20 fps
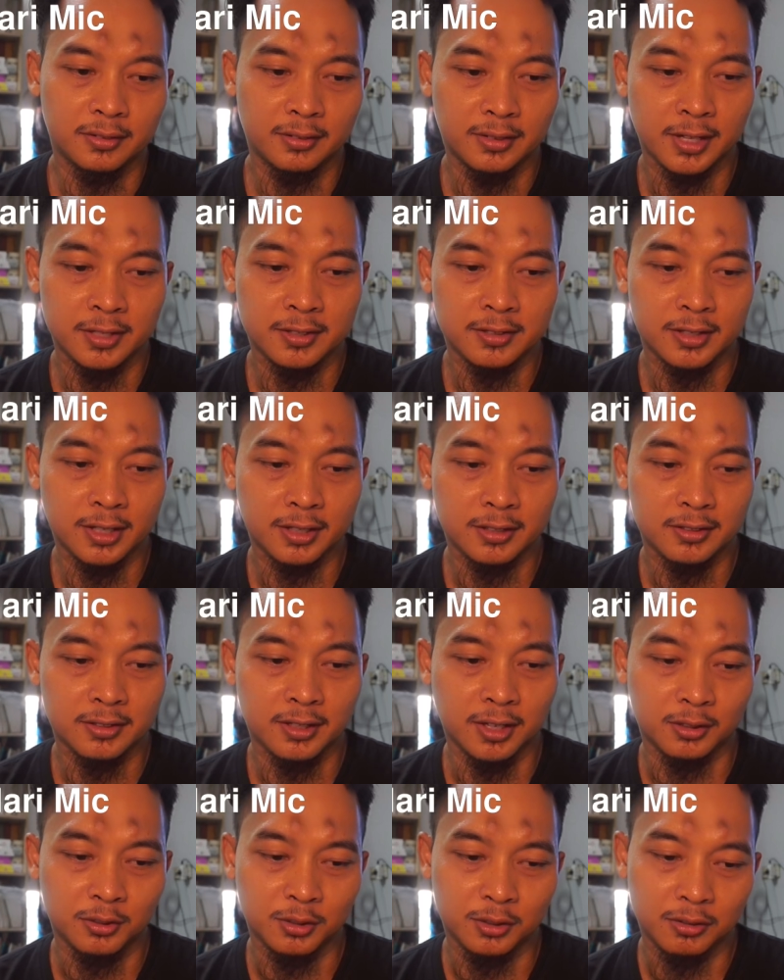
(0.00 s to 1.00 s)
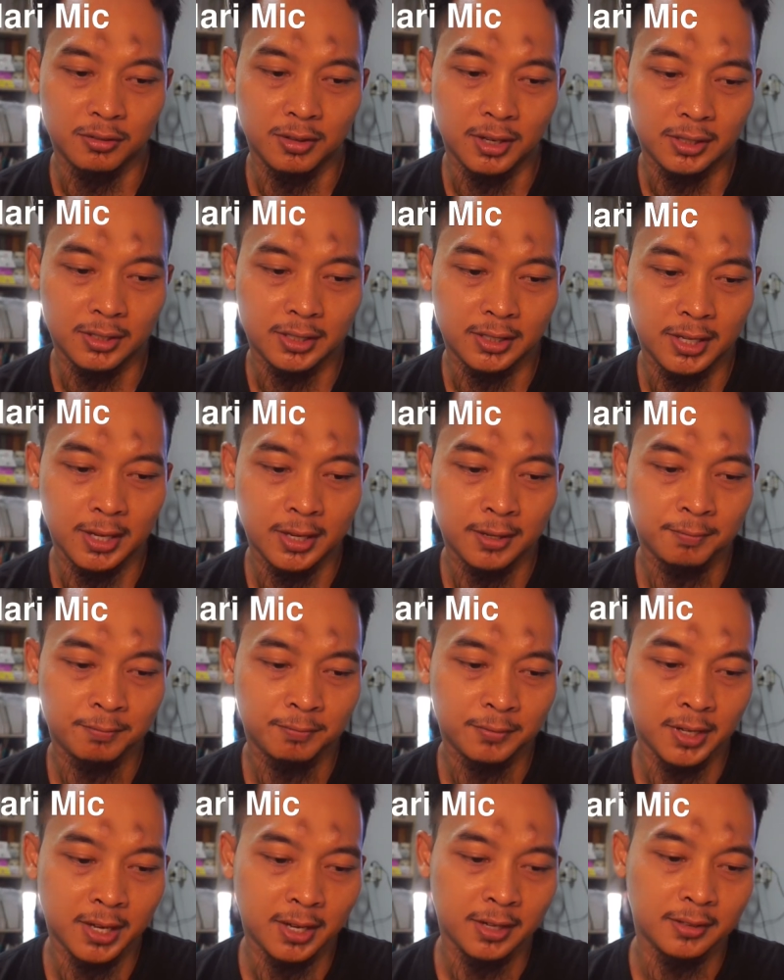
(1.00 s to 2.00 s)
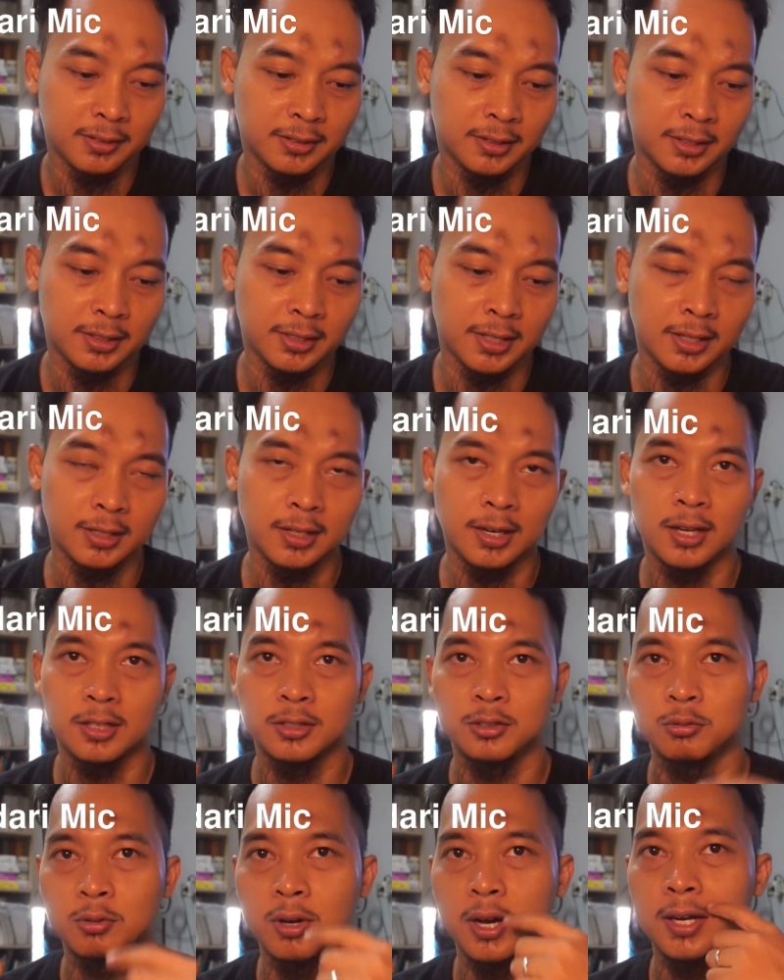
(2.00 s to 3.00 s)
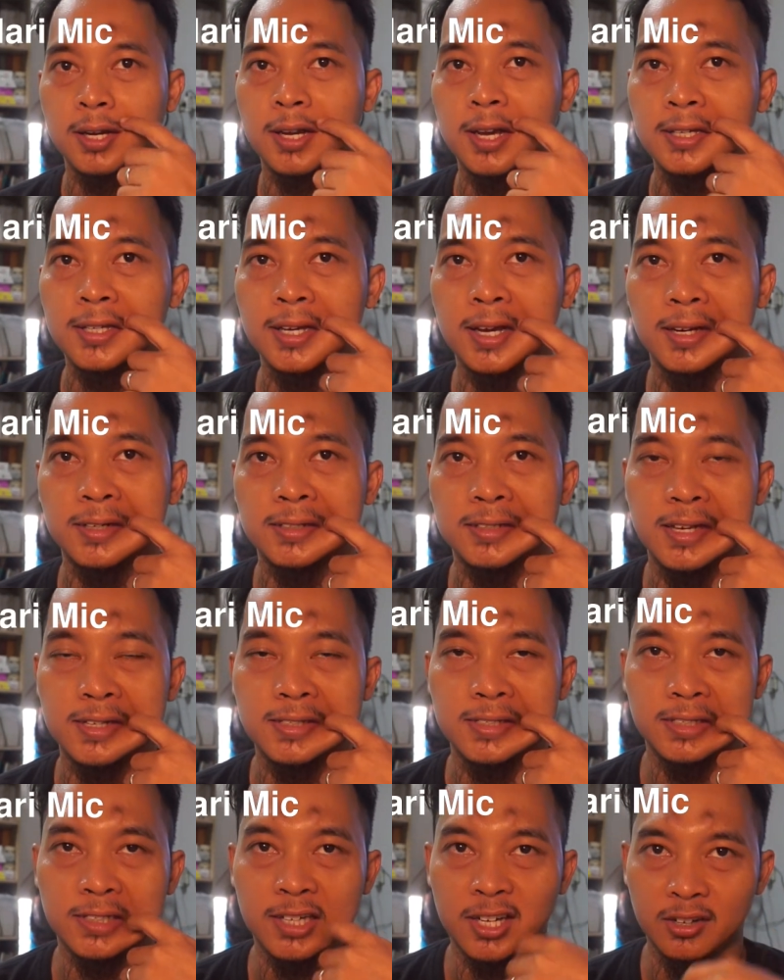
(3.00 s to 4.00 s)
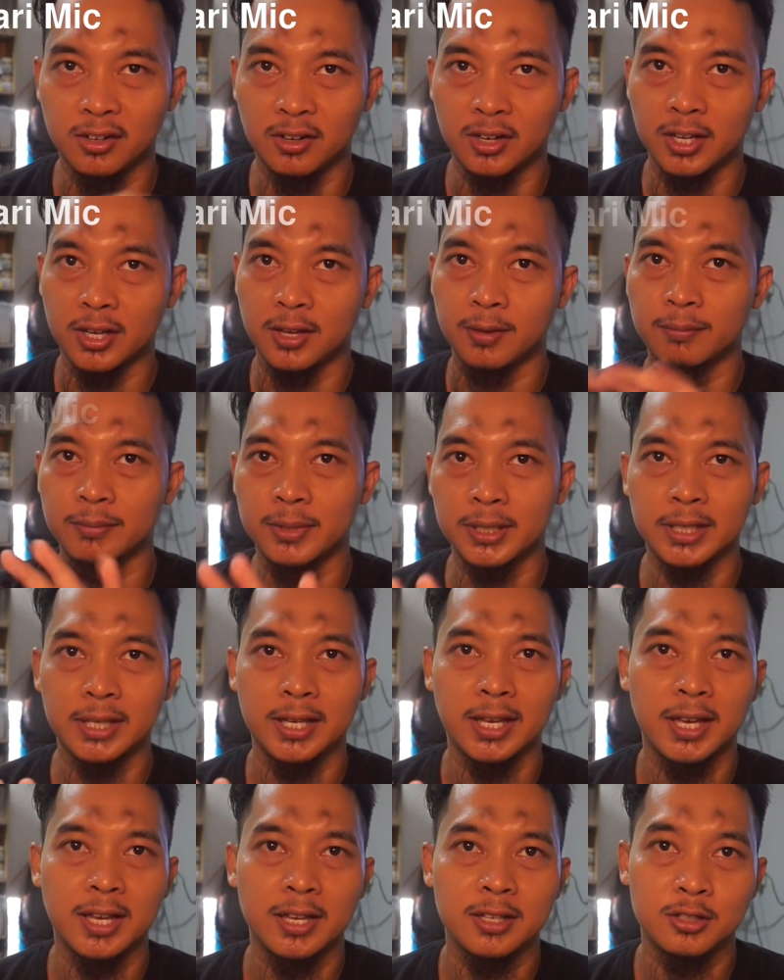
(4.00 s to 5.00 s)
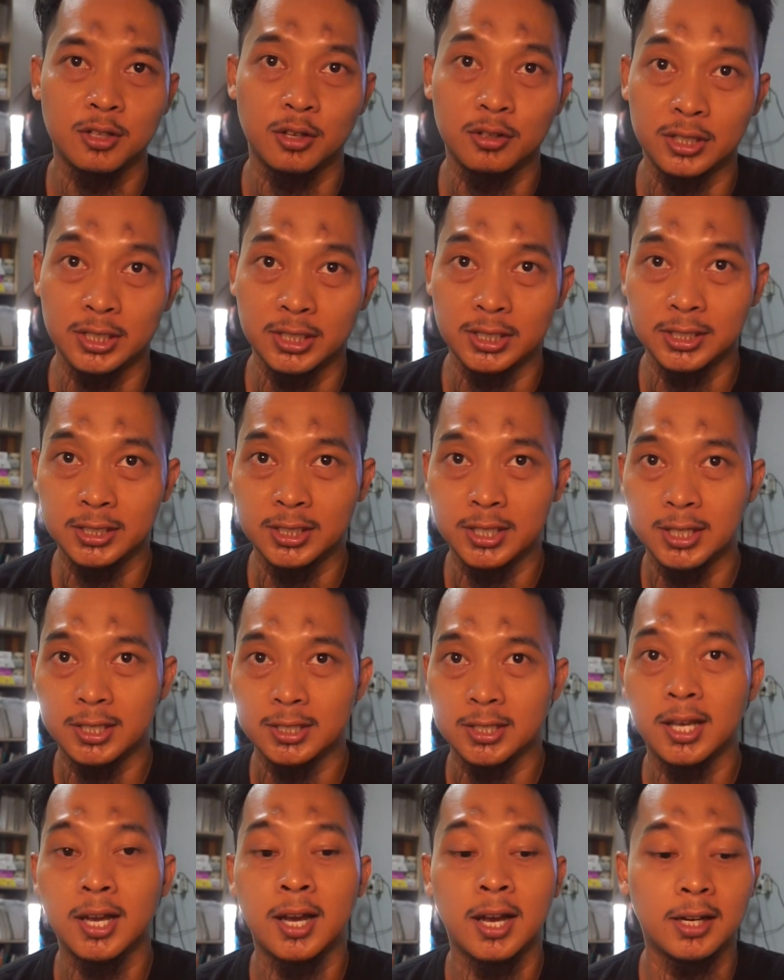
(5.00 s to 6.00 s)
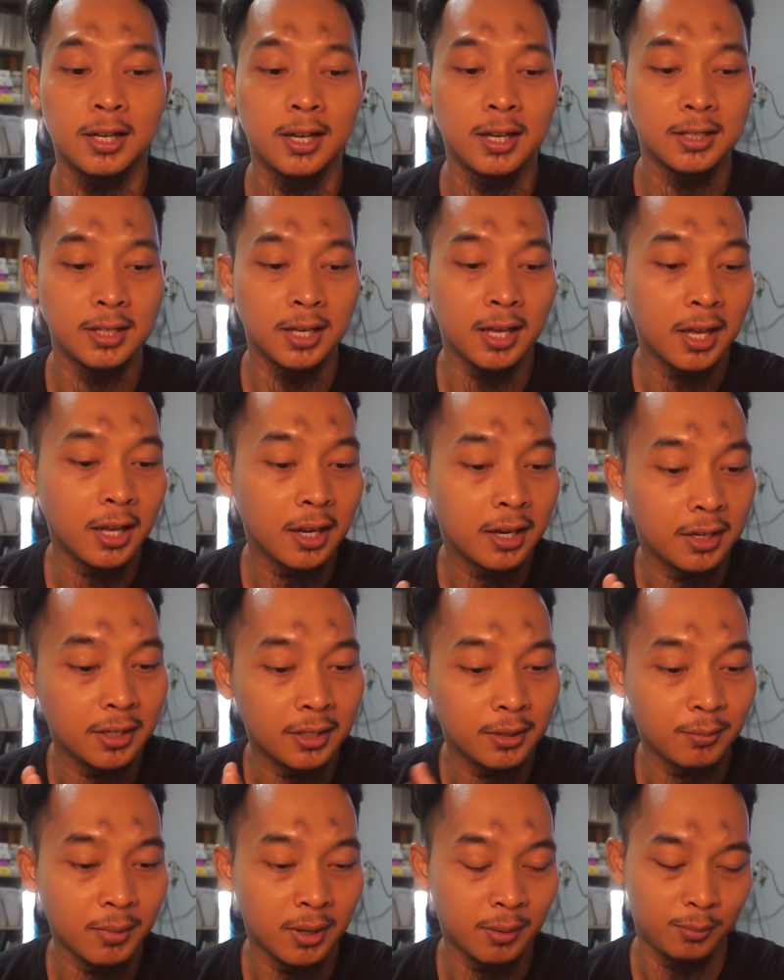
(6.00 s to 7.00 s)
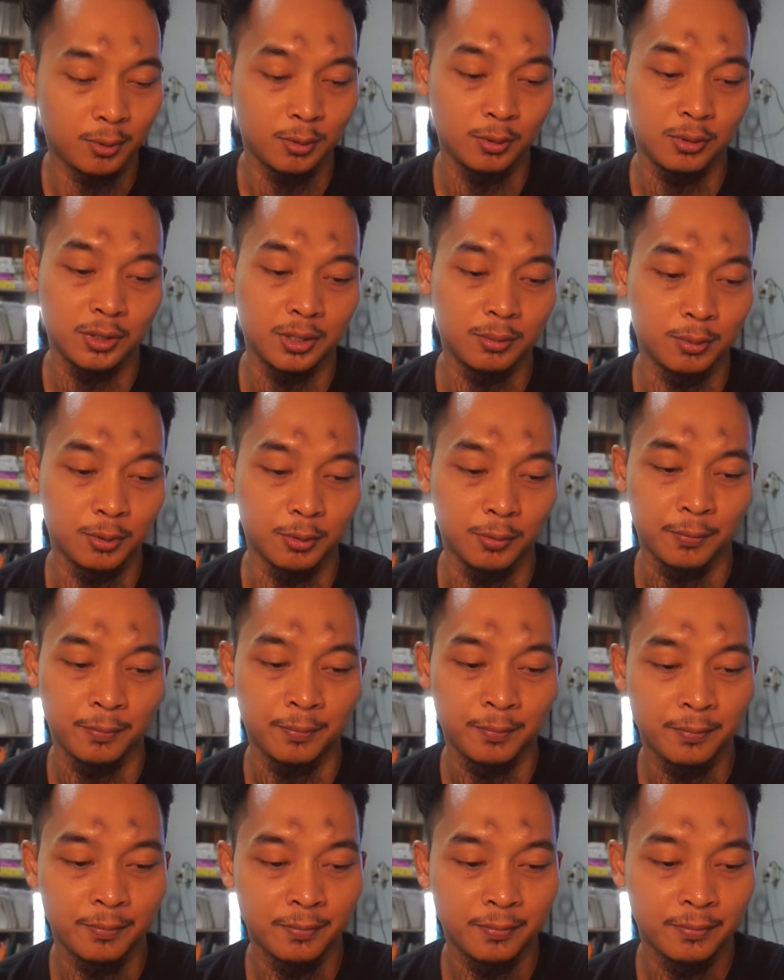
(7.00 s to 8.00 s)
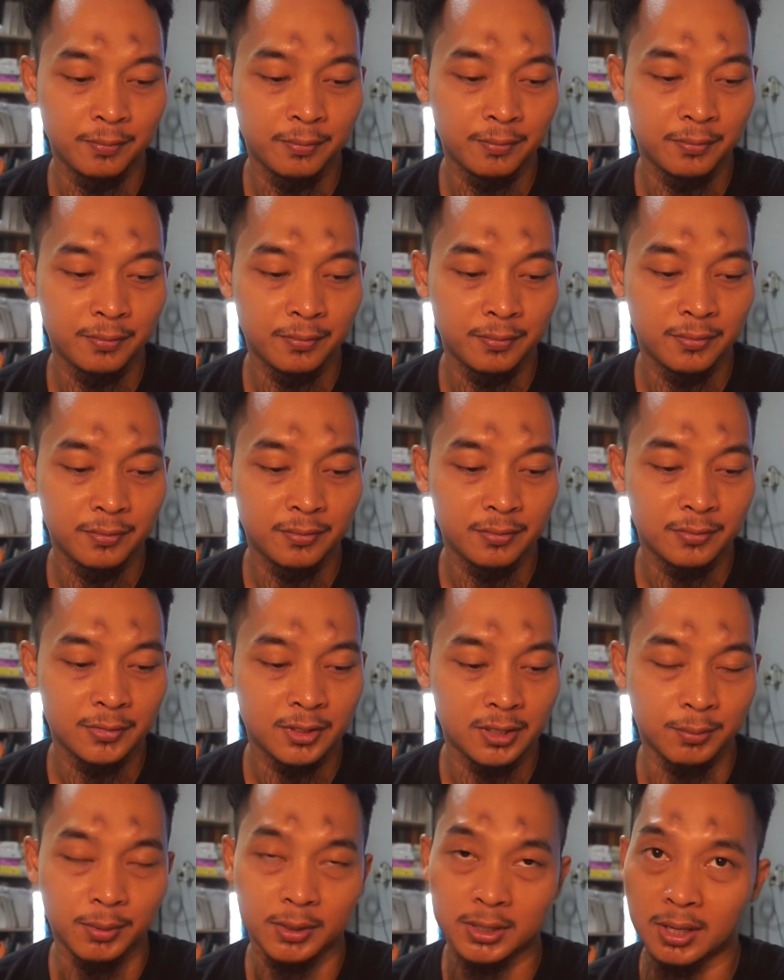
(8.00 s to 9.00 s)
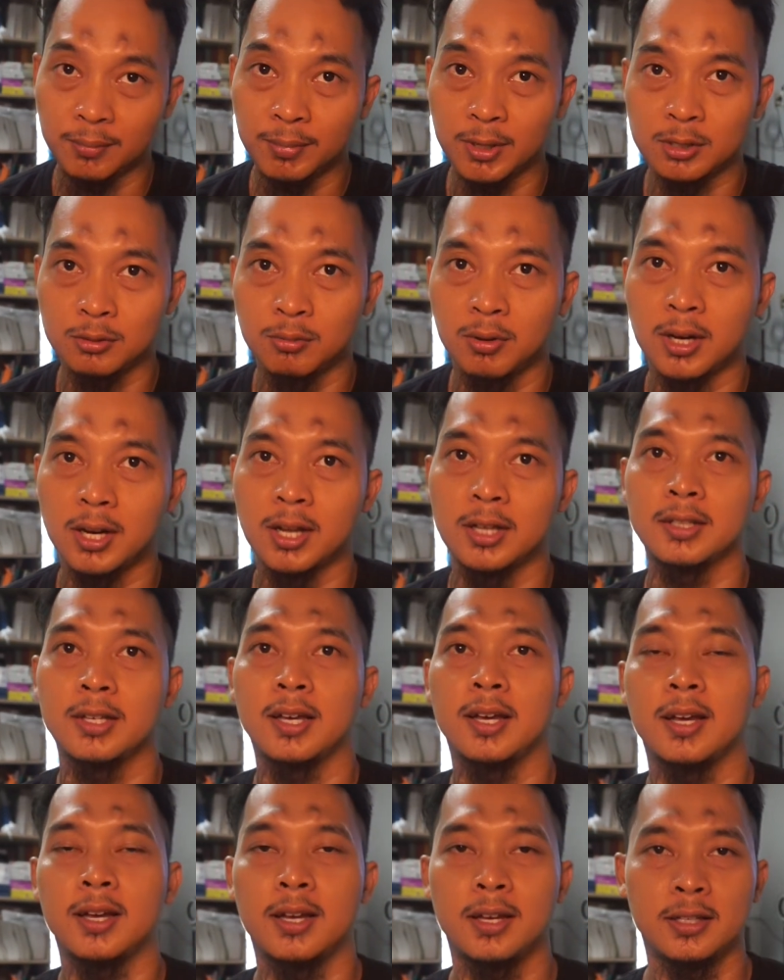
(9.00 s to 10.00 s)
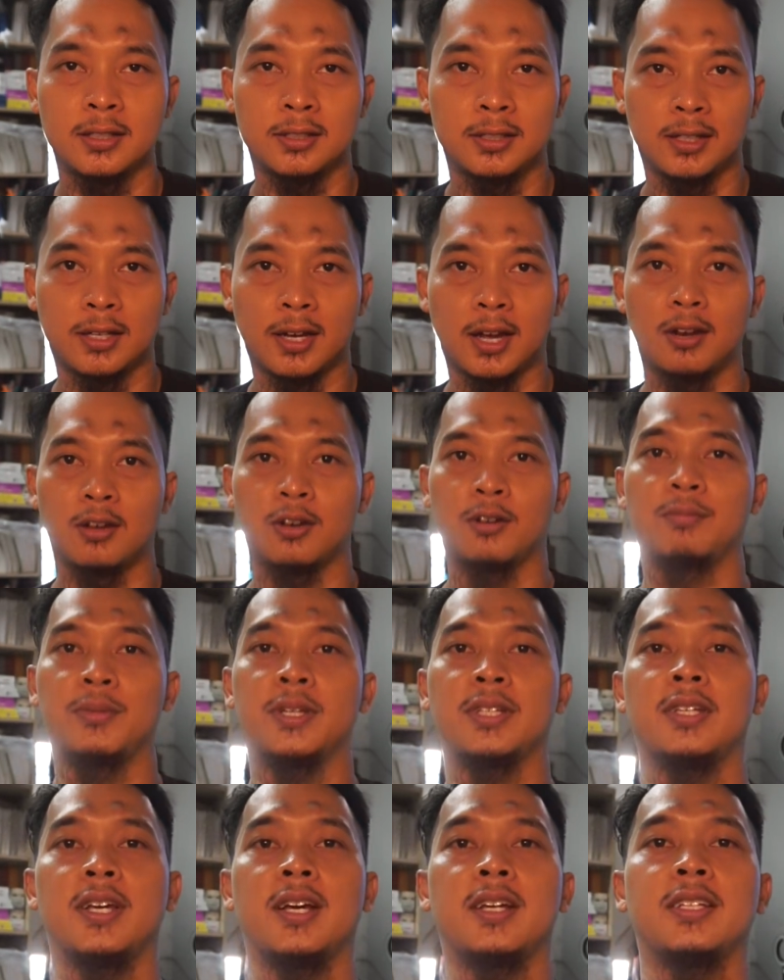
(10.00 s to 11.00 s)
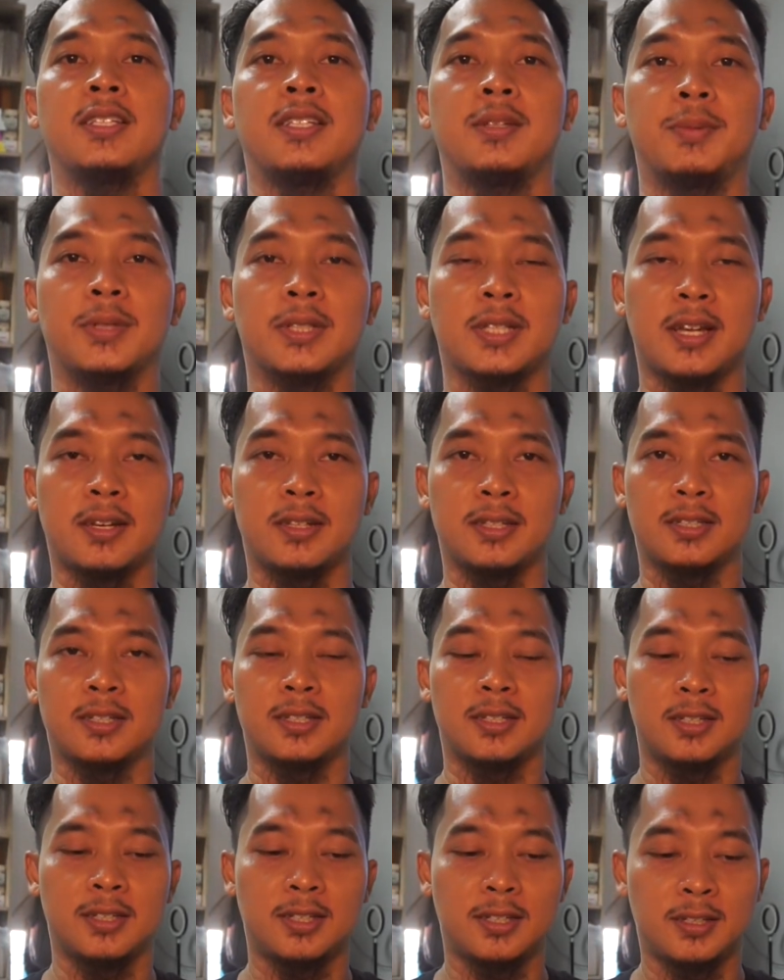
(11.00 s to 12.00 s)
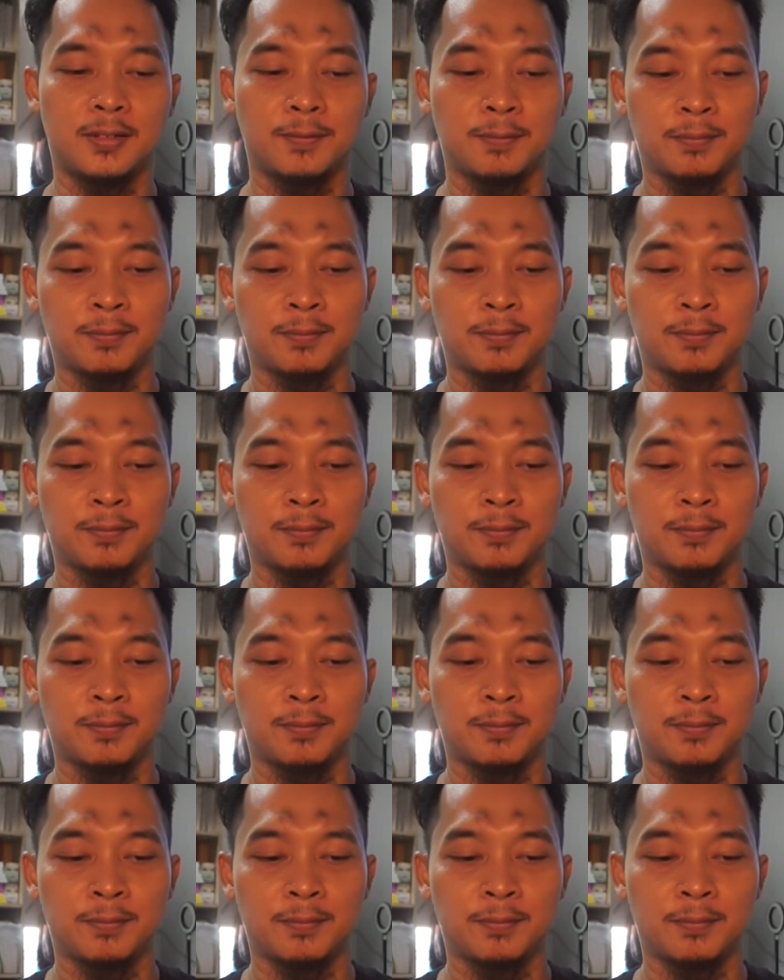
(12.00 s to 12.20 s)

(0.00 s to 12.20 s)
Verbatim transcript: Tes cek 1 2 3 ya. Ini adalah suara yang dihasilkan oleh mic Sony yang harganya 50.000. Seperti apa suaranya? Kalau micnya dicepitkan di sini.